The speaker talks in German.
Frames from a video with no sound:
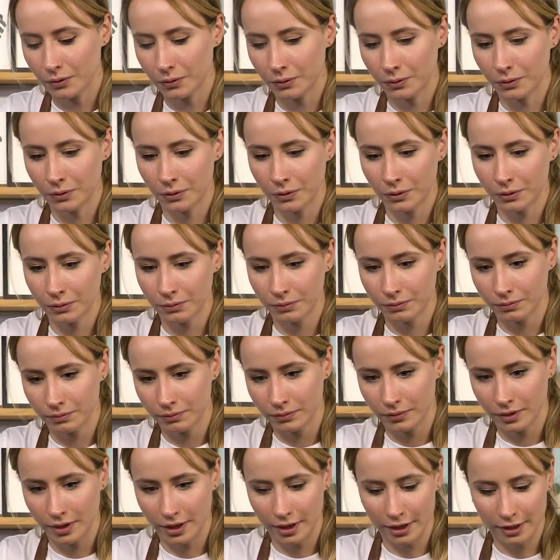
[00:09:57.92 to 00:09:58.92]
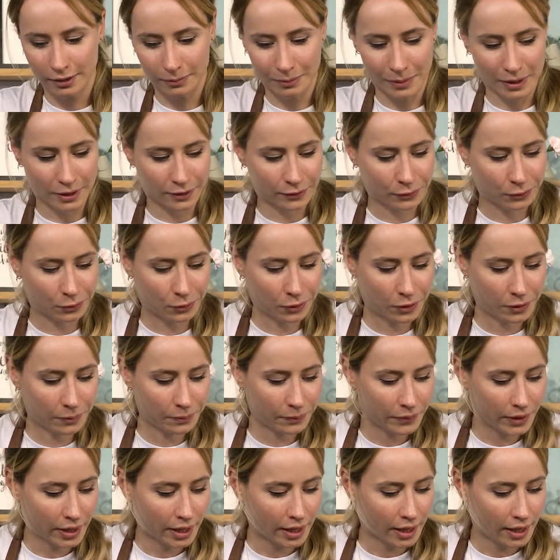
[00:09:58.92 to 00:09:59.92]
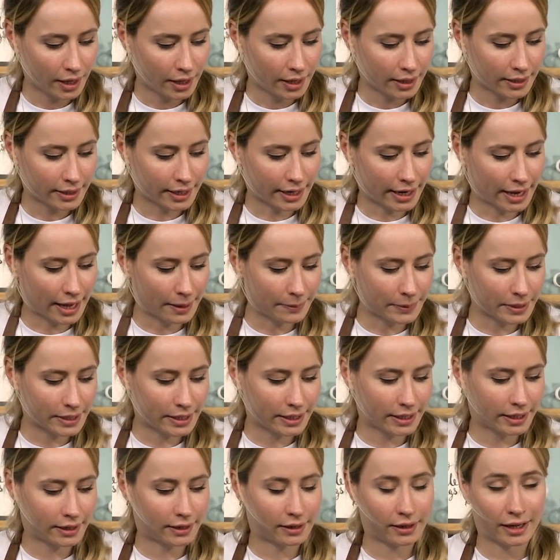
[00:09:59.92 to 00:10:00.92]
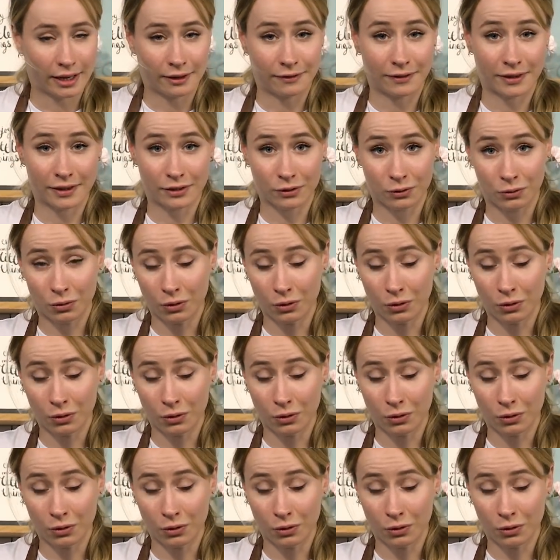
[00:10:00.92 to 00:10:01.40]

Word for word: So, erstmal so. Dann habe ich hier etwas